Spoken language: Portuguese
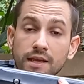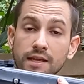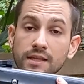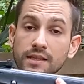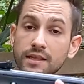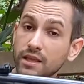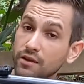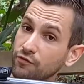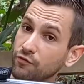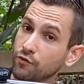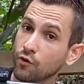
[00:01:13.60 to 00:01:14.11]

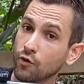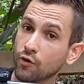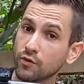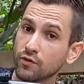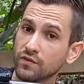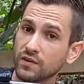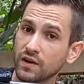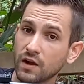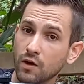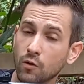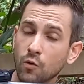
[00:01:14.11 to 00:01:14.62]

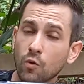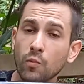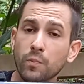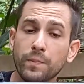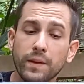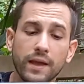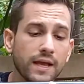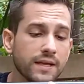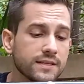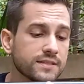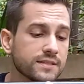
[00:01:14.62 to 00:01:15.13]
devolva ou
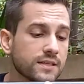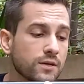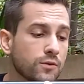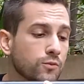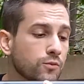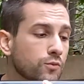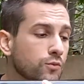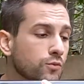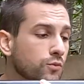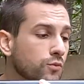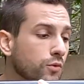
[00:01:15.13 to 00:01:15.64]
peça
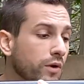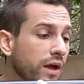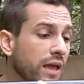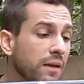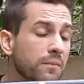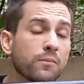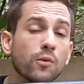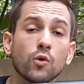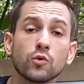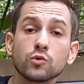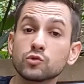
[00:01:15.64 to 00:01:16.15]
um
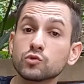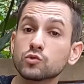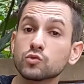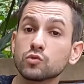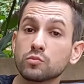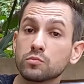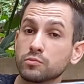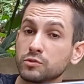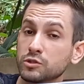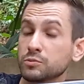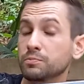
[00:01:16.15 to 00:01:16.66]
reembolso
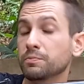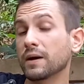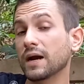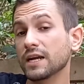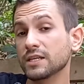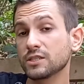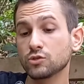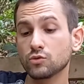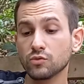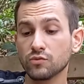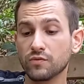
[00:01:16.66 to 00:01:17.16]
de
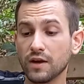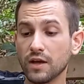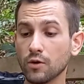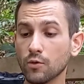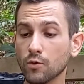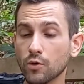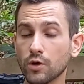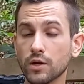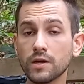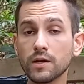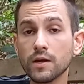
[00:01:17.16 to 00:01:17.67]
parte do
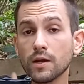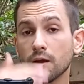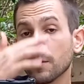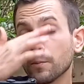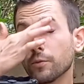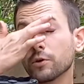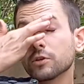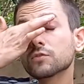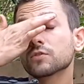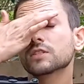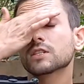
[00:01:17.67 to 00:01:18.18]
valor,
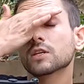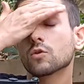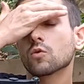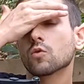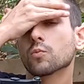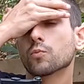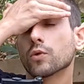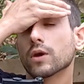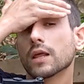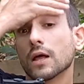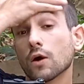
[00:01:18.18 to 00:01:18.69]
pois você
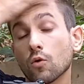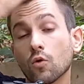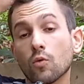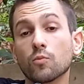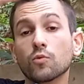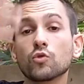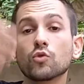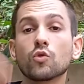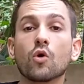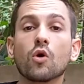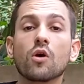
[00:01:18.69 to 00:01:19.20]
comprou ela
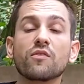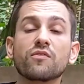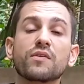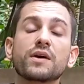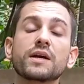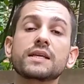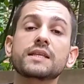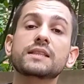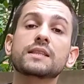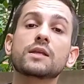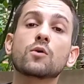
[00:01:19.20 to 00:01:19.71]
como
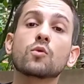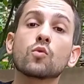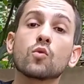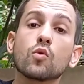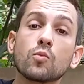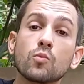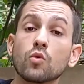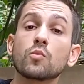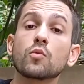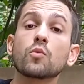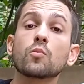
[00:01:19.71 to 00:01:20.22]
nova e não
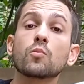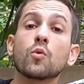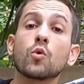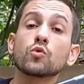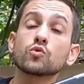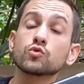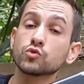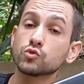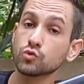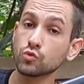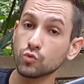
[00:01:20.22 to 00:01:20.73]
como um
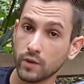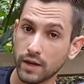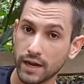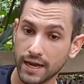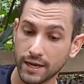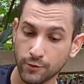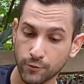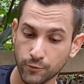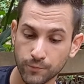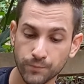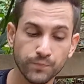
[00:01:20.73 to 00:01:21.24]

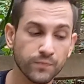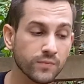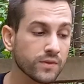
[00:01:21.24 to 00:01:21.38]
monstruário.